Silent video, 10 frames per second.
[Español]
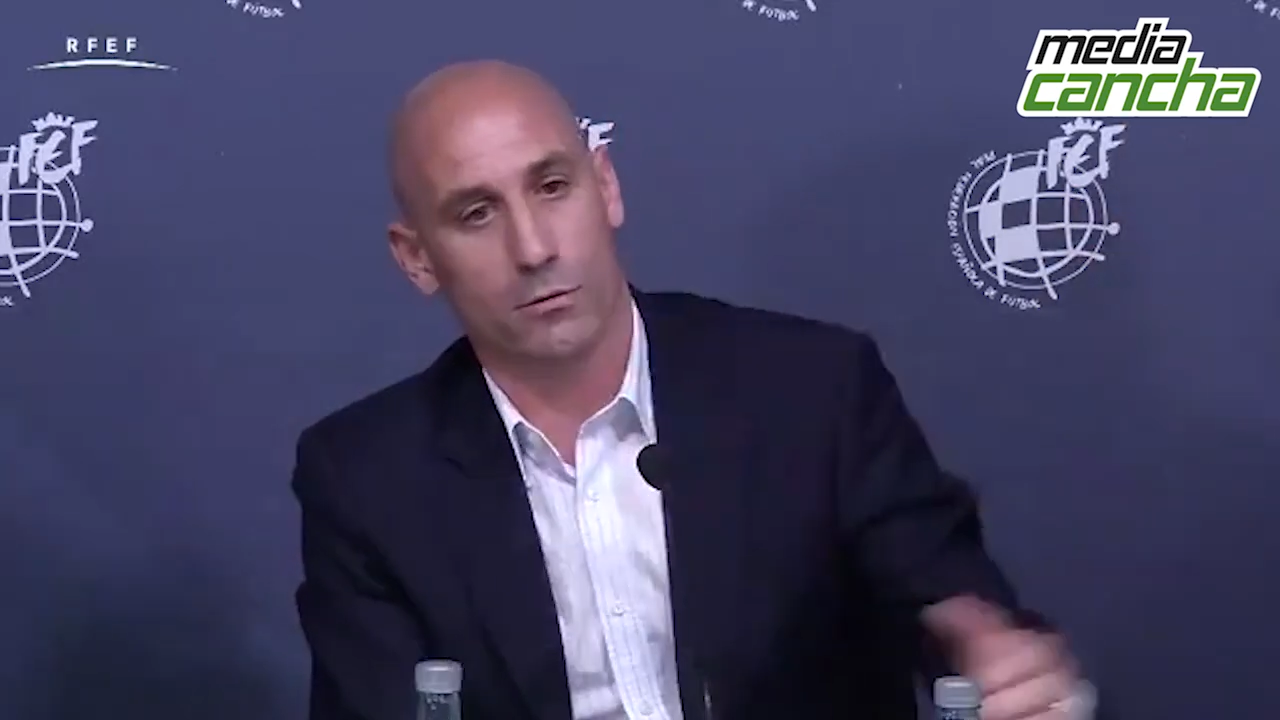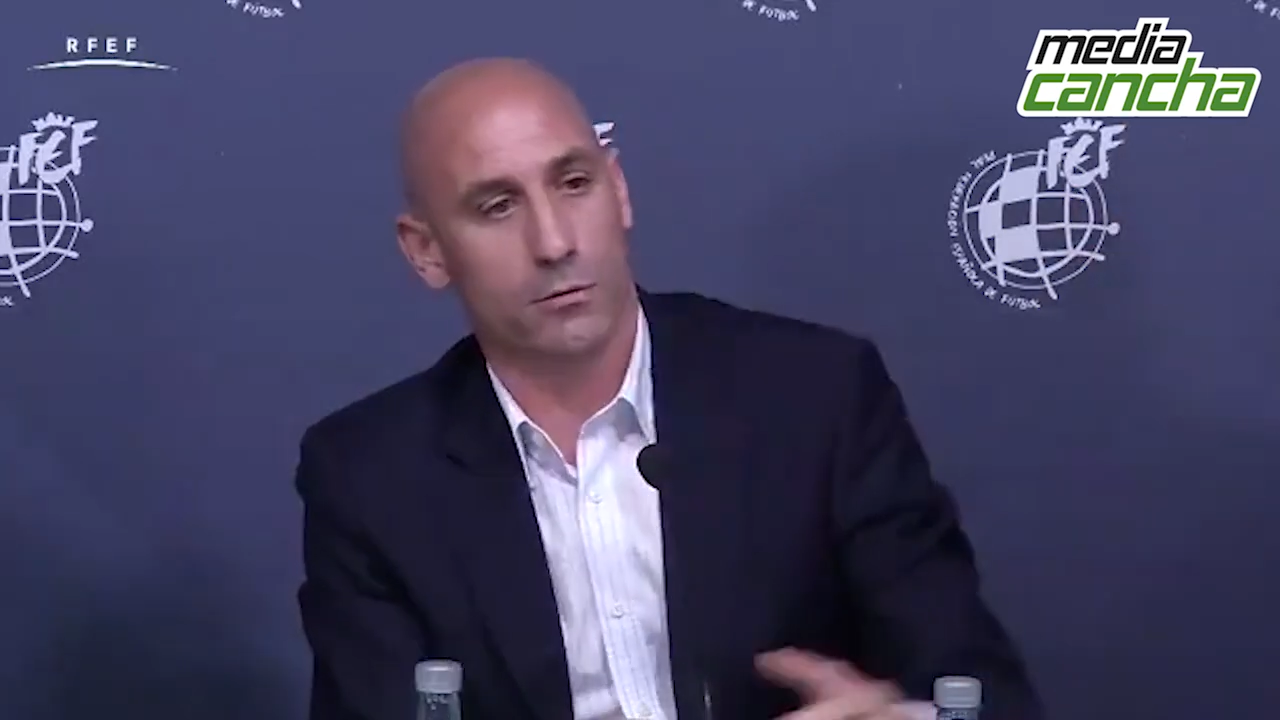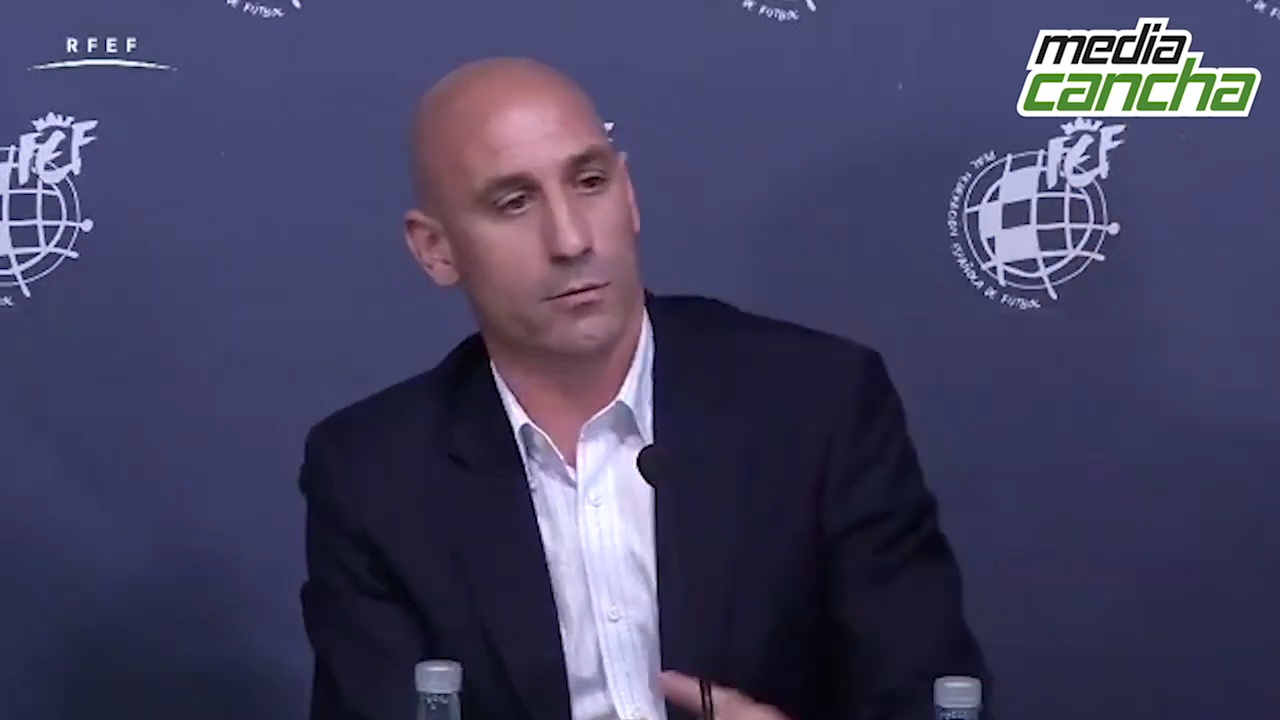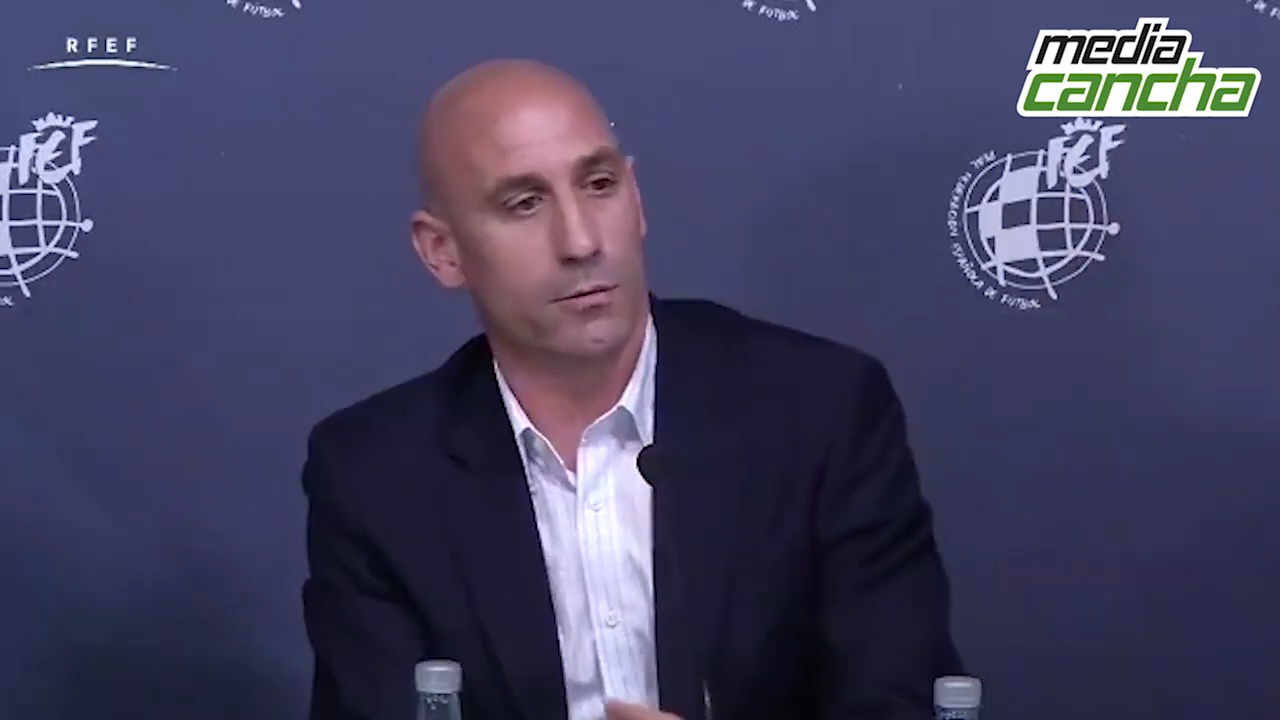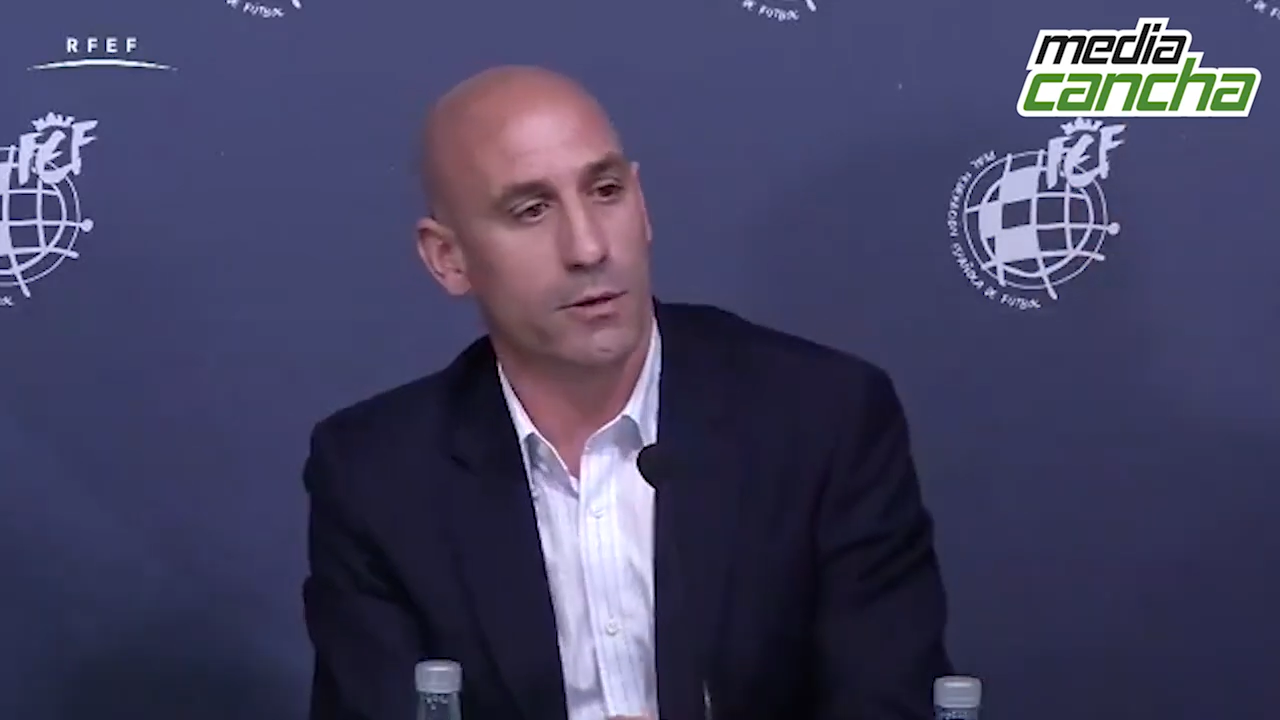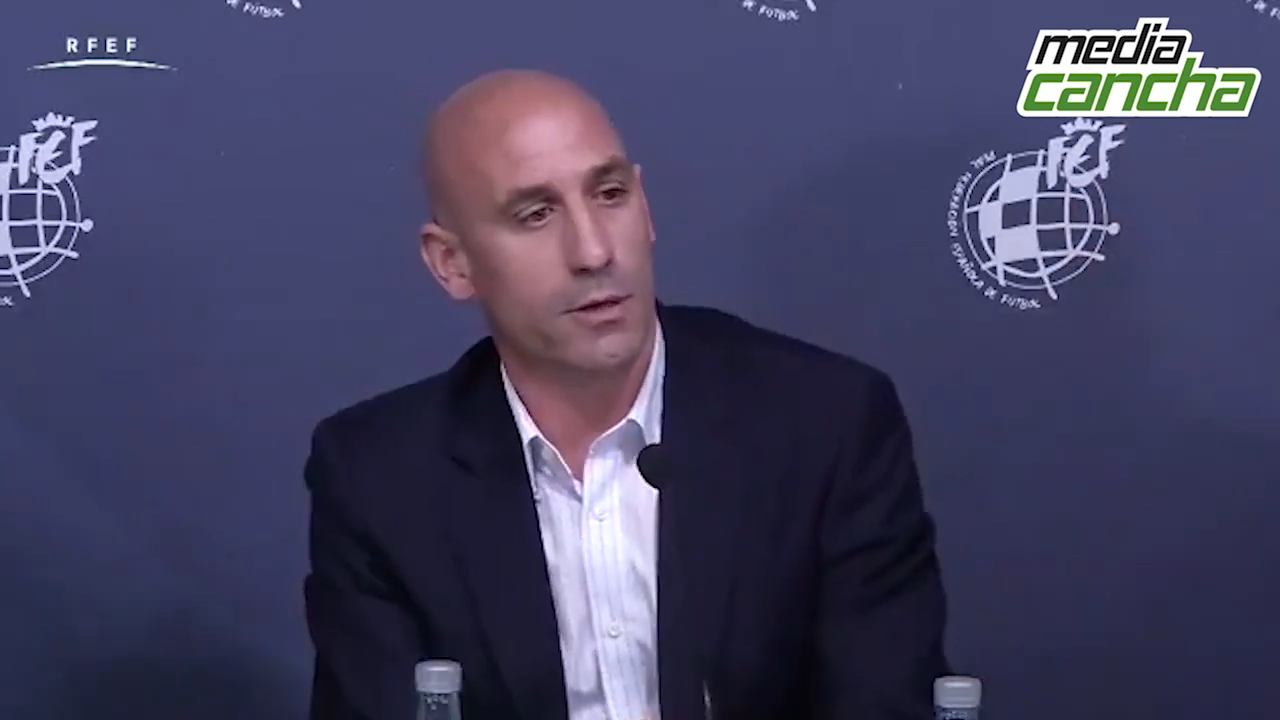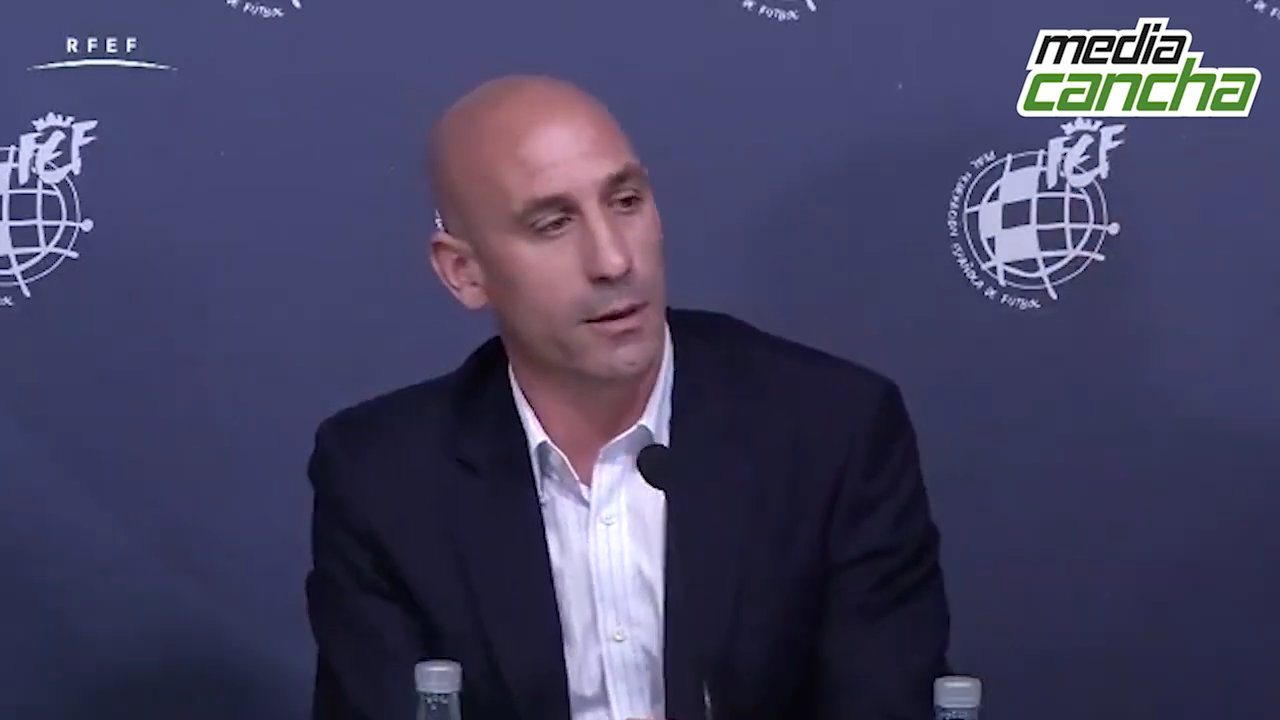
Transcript: hecho.